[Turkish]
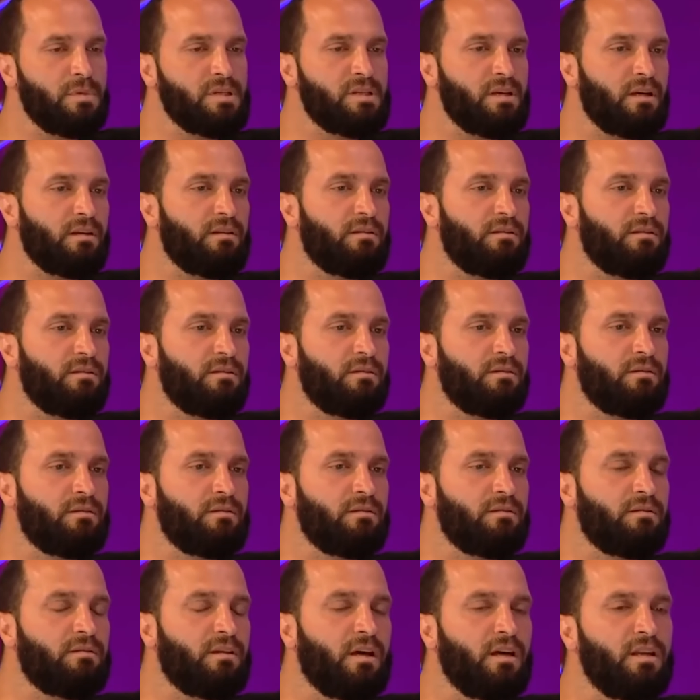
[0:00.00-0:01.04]
mesela
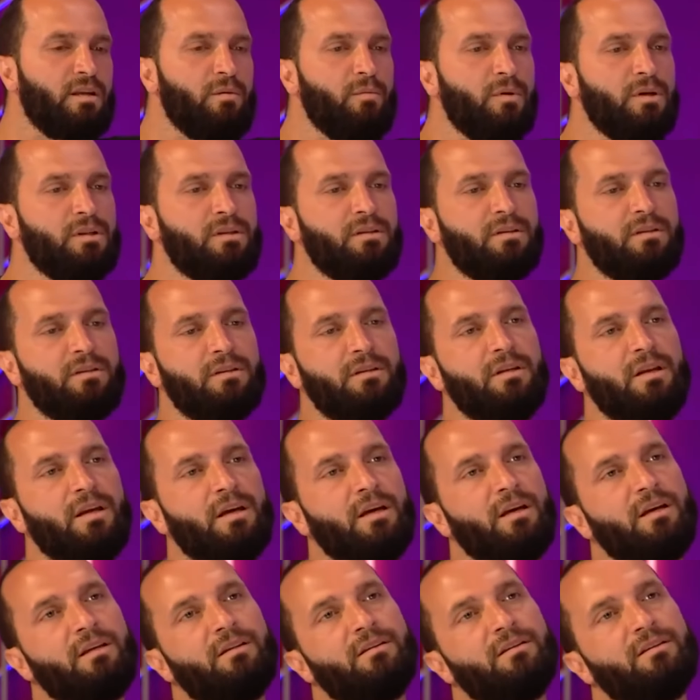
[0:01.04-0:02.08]
tanımadığını
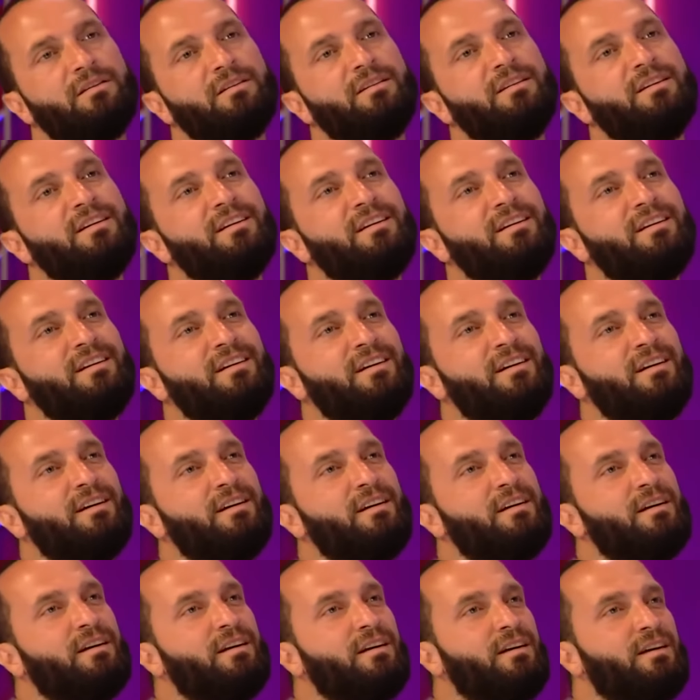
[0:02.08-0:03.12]
dile getirdi.
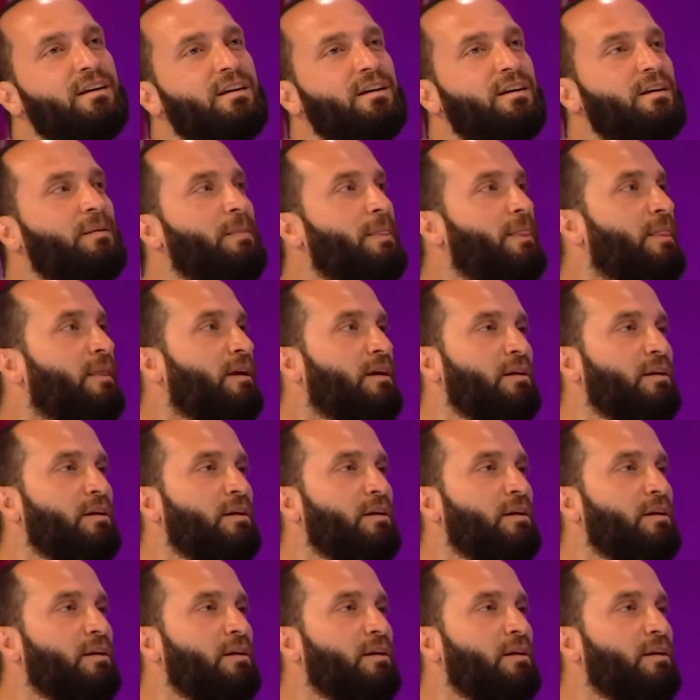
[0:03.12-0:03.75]
E, Öyle ee, mi?